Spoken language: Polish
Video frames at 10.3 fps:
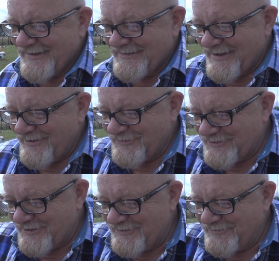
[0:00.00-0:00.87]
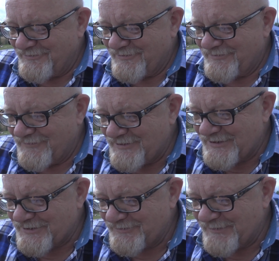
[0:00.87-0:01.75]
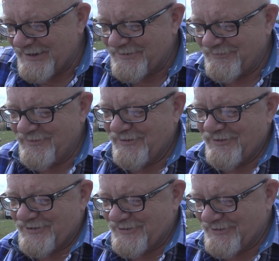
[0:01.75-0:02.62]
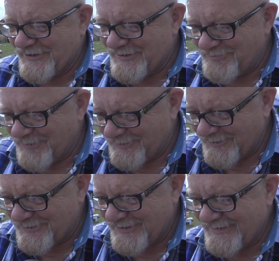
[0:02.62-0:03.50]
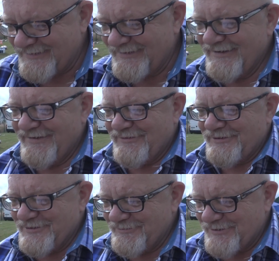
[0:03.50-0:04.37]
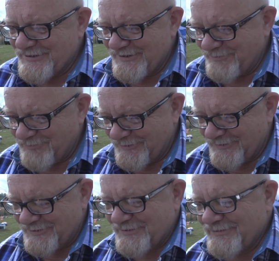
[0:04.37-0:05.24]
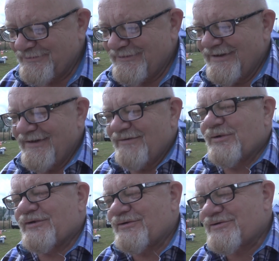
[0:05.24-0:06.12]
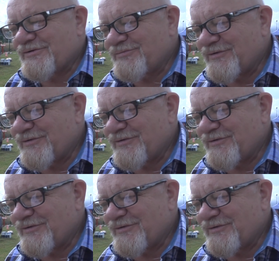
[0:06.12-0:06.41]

Na odcinku 20 metrów był oczyszczony potoczek. Chodziło się do potoczku. W potoczku